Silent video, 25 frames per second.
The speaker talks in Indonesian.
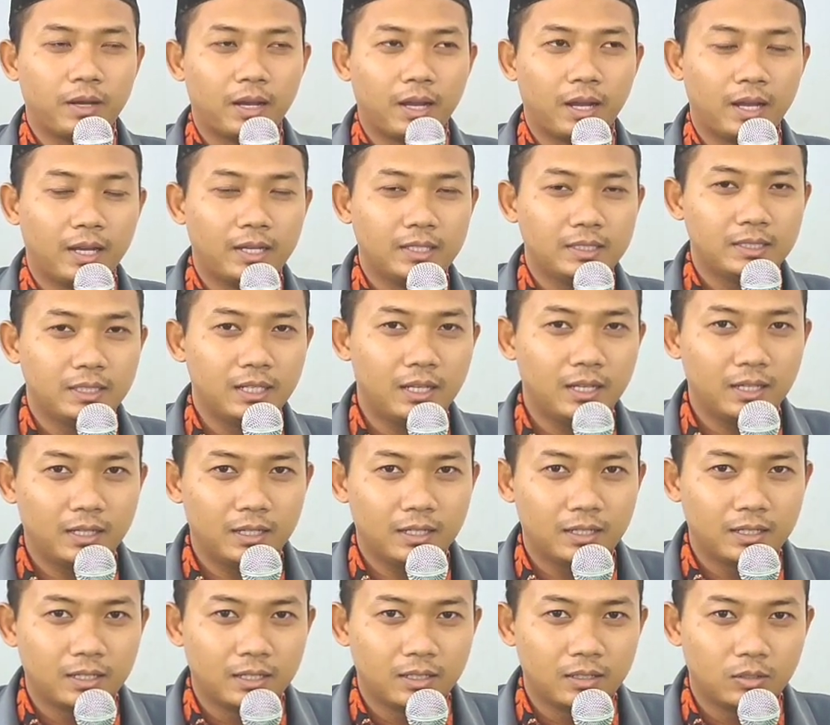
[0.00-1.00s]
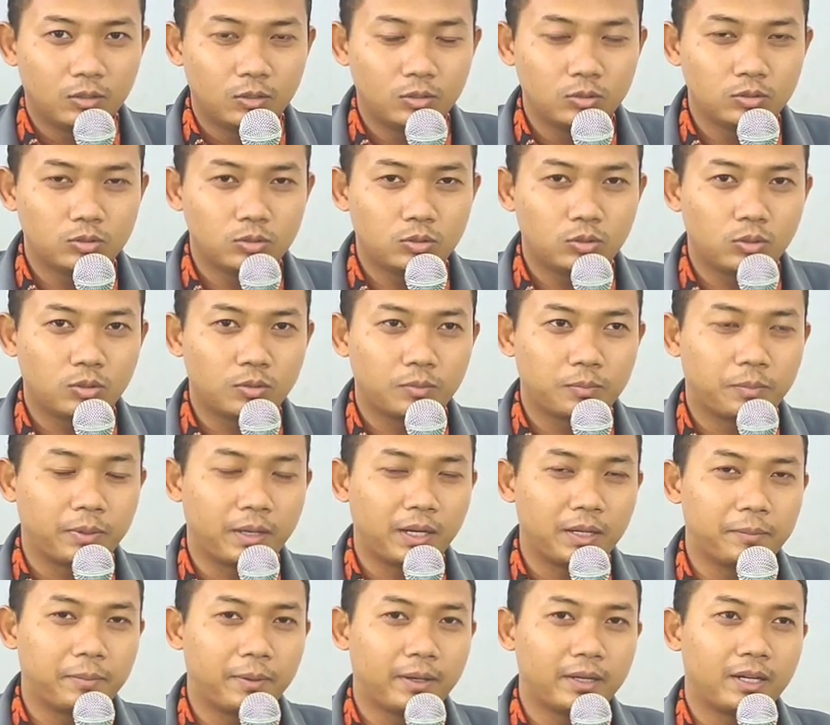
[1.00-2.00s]
hanya untuk
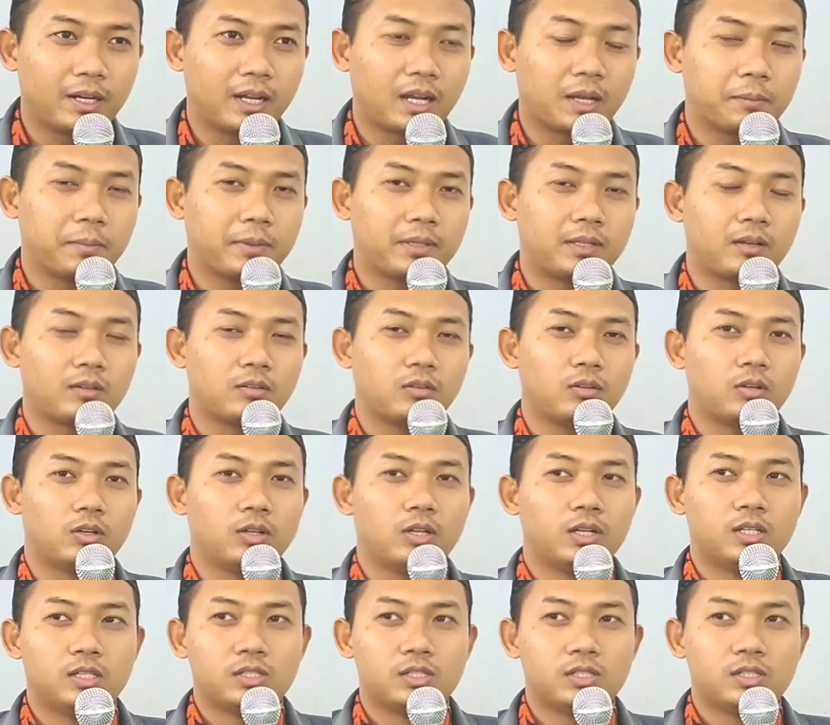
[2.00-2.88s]
beribadah kepada Allah.